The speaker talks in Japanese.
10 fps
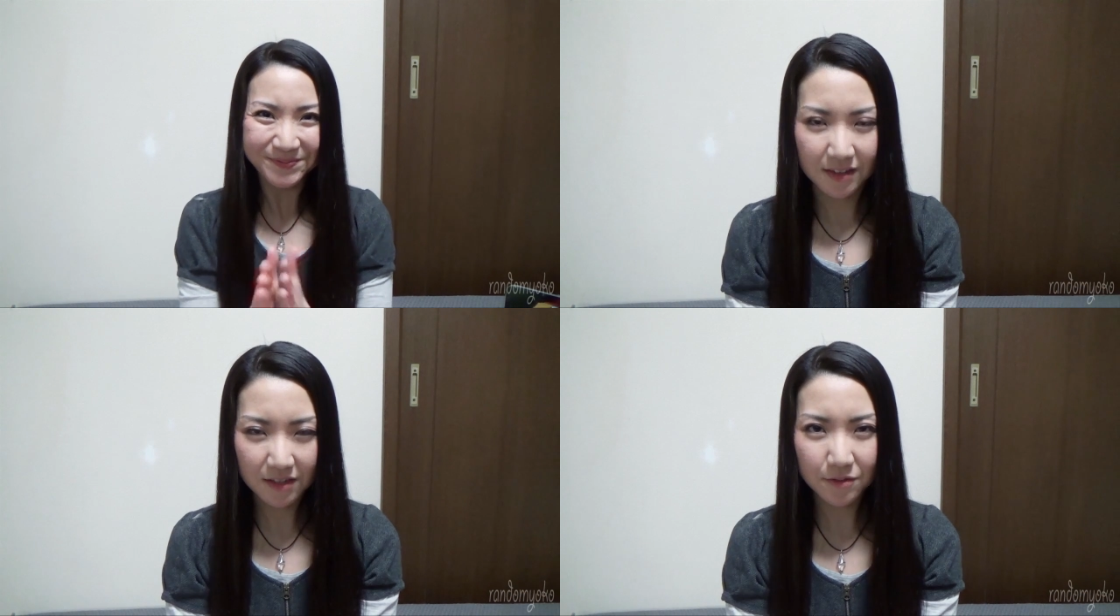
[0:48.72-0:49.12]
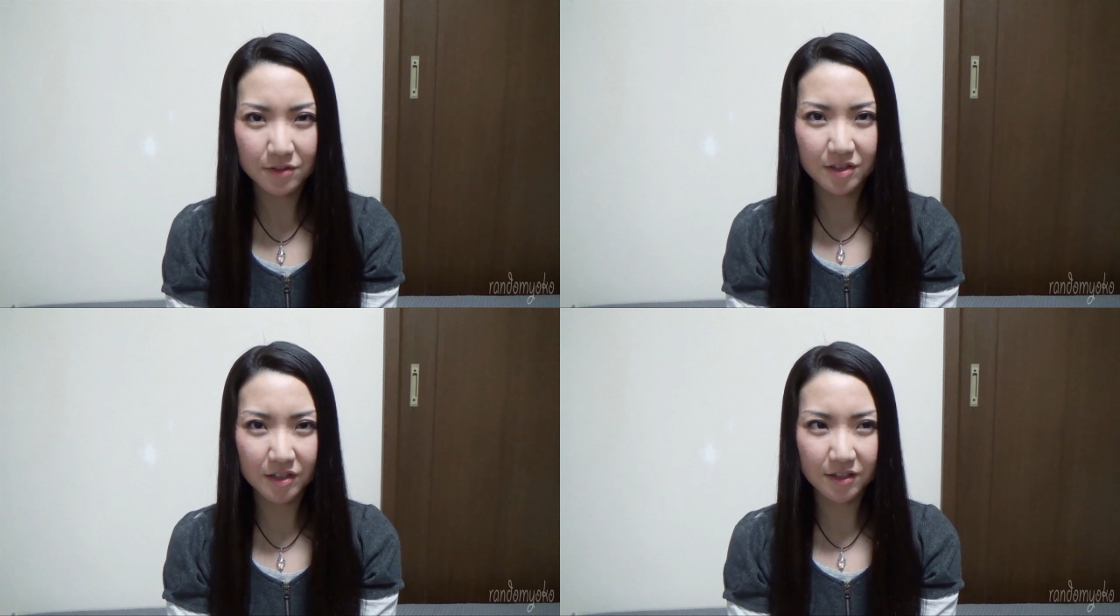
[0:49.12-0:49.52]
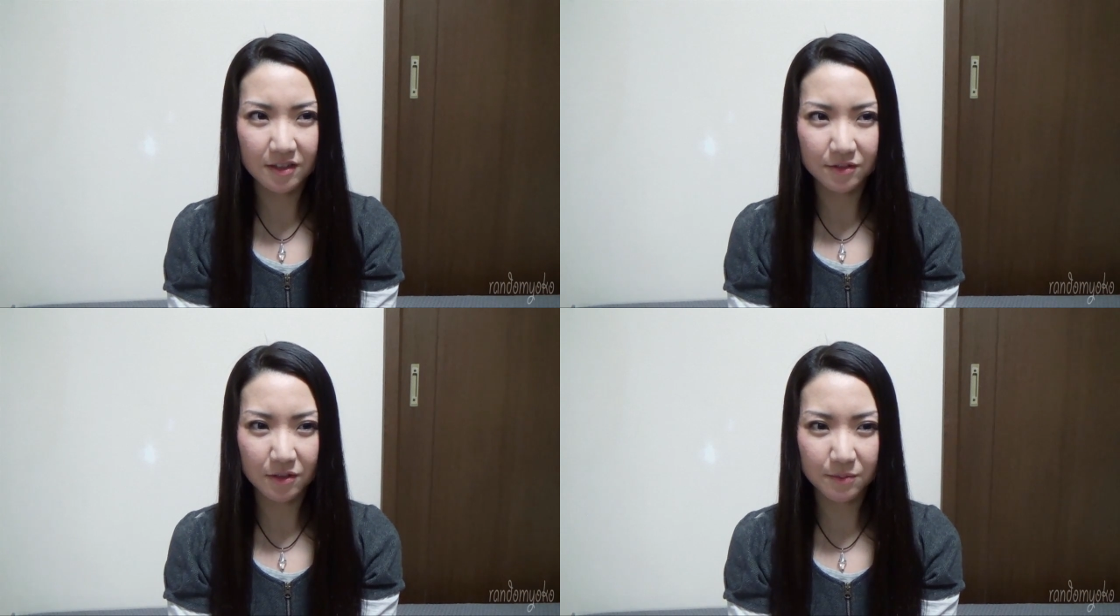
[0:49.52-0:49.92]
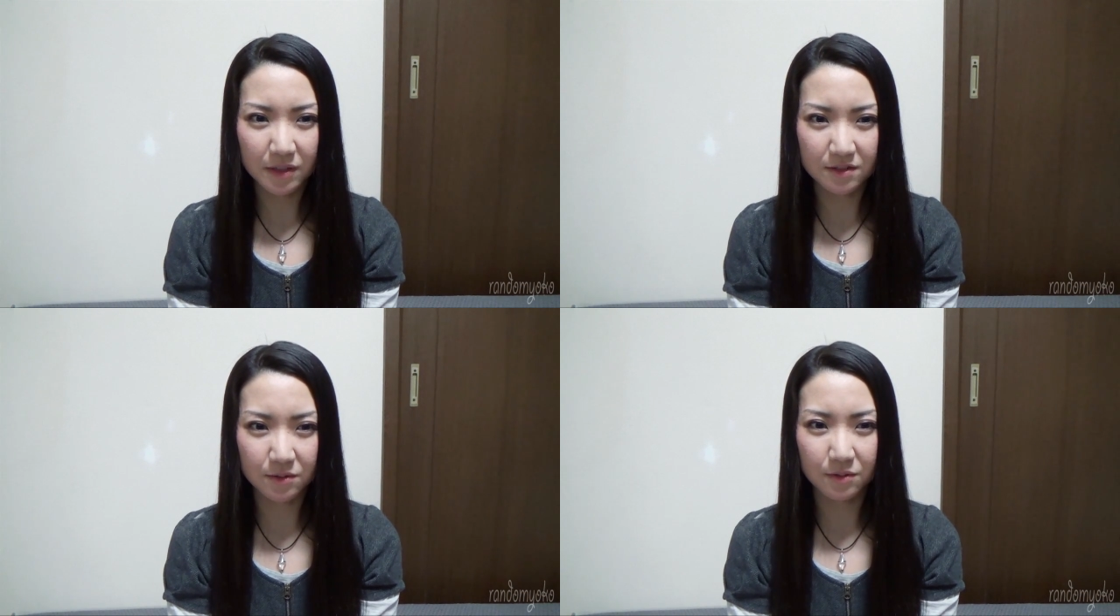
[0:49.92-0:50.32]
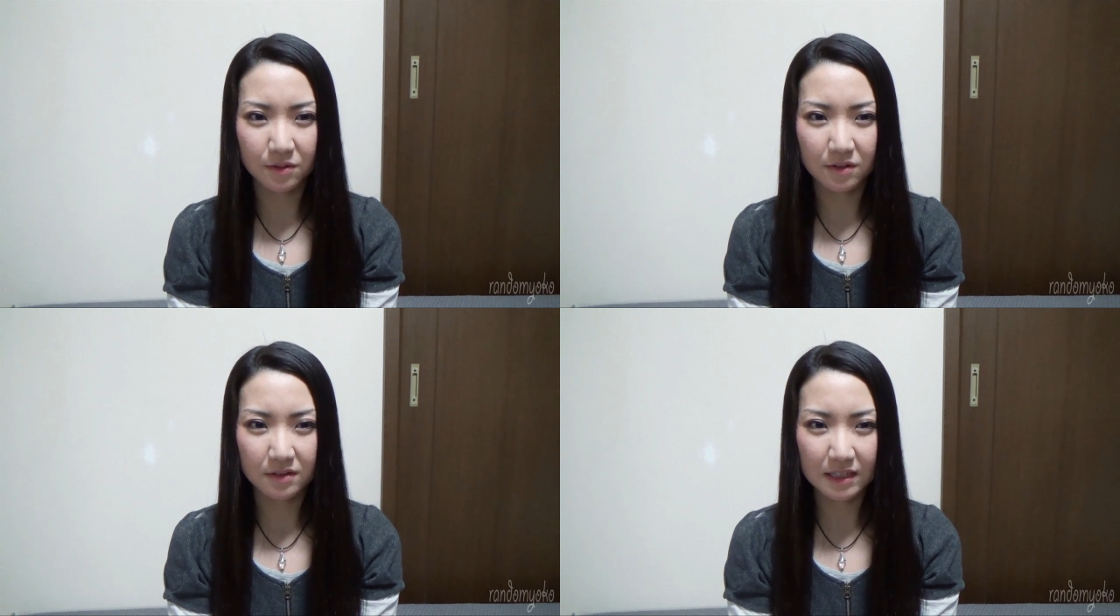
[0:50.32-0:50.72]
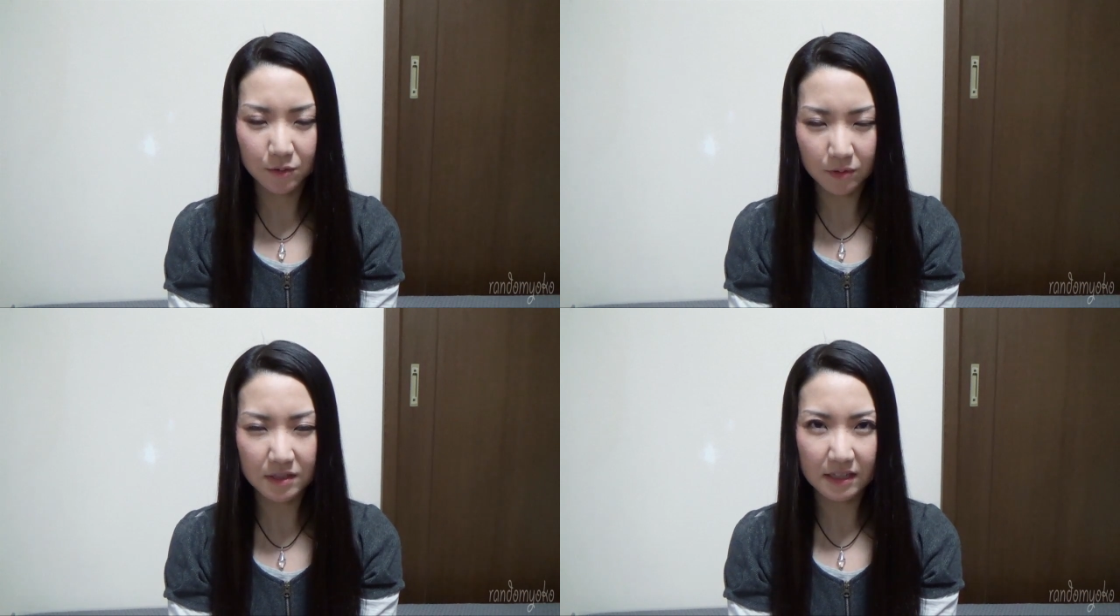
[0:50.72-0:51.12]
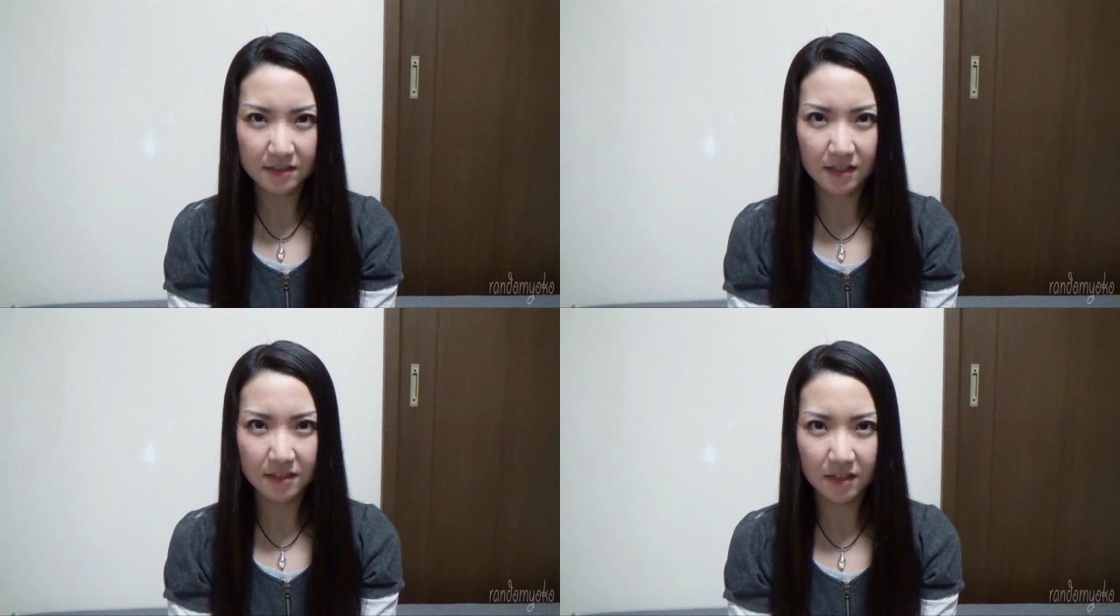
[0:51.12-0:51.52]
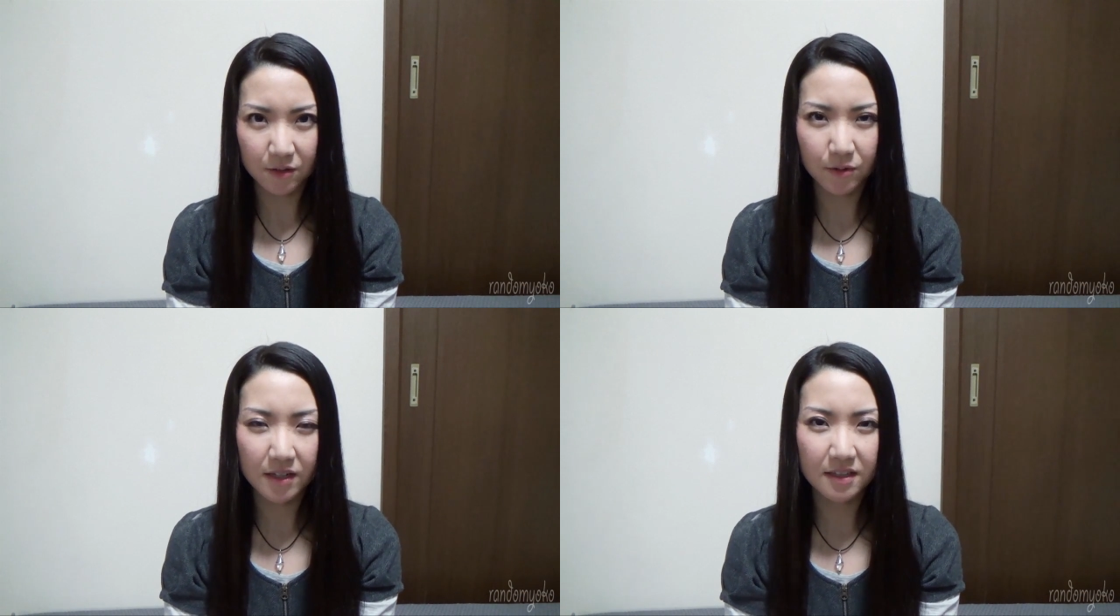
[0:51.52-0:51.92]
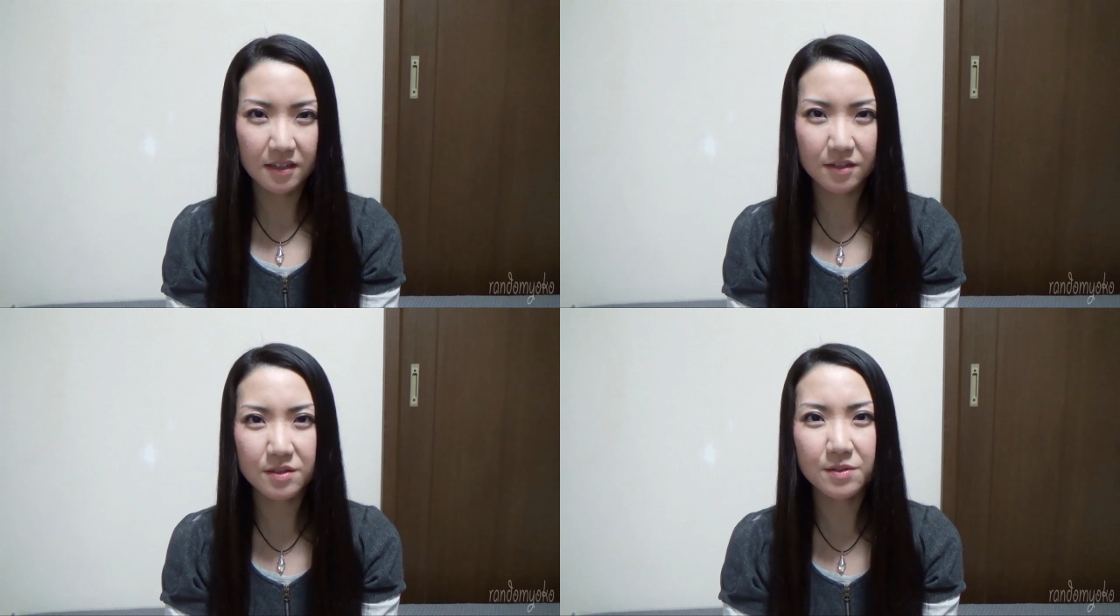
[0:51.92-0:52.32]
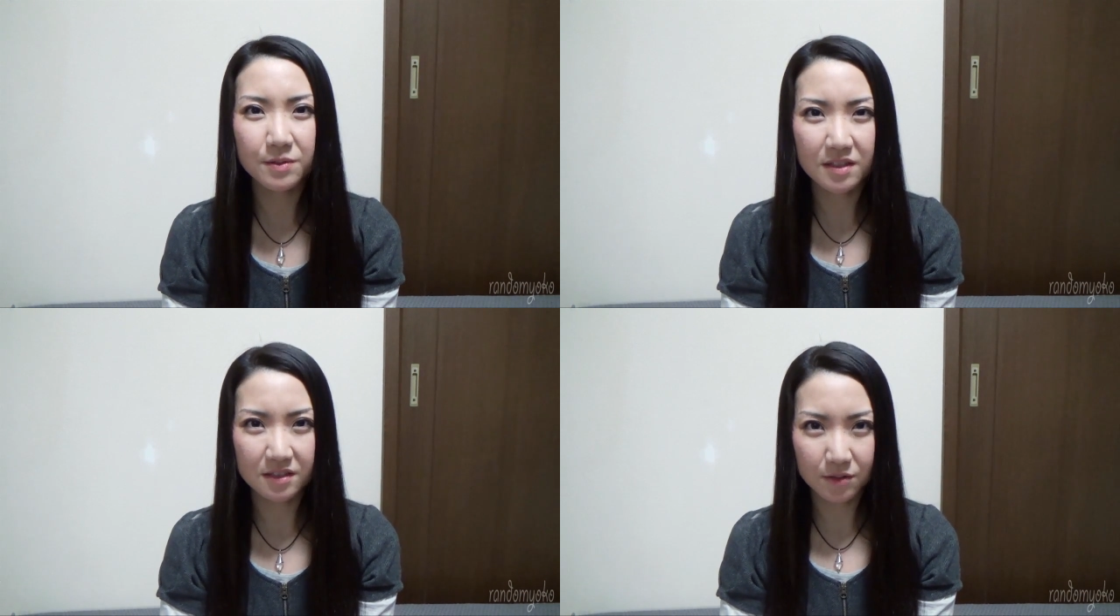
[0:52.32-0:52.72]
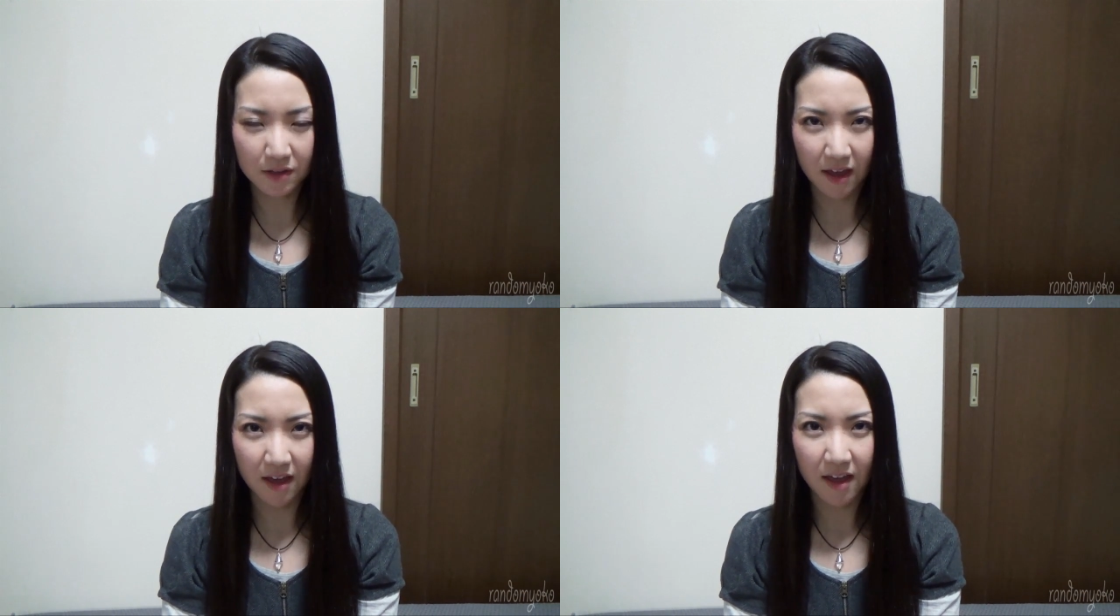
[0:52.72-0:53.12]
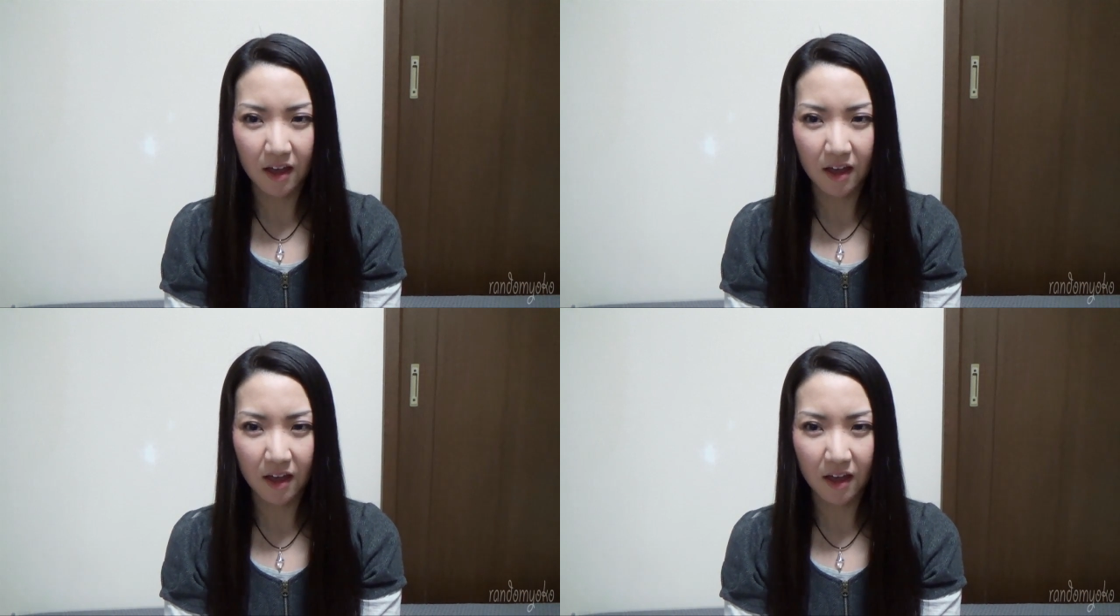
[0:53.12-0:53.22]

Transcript: 何をしに行くかと言いますと、李登輝先生にお会いできるそうですので、